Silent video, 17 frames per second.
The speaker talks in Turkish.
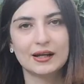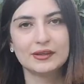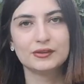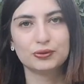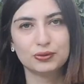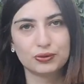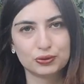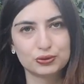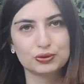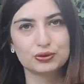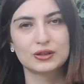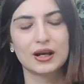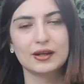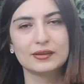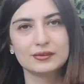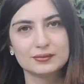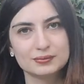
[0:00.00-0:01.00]
Yani
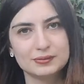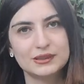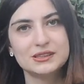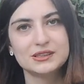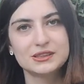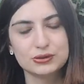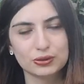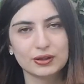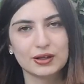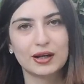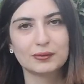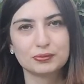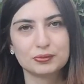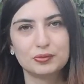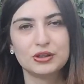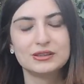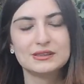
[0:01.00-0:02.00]
okurken bilinçli
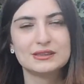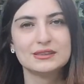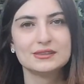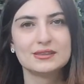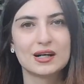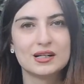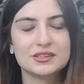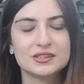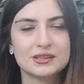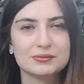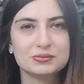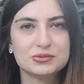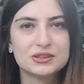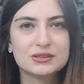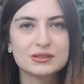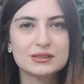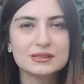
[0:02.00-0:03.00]
olarak mı mühendisliği tercih
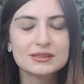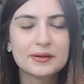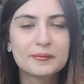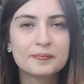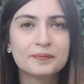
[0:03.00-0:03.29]
etmiştiniz?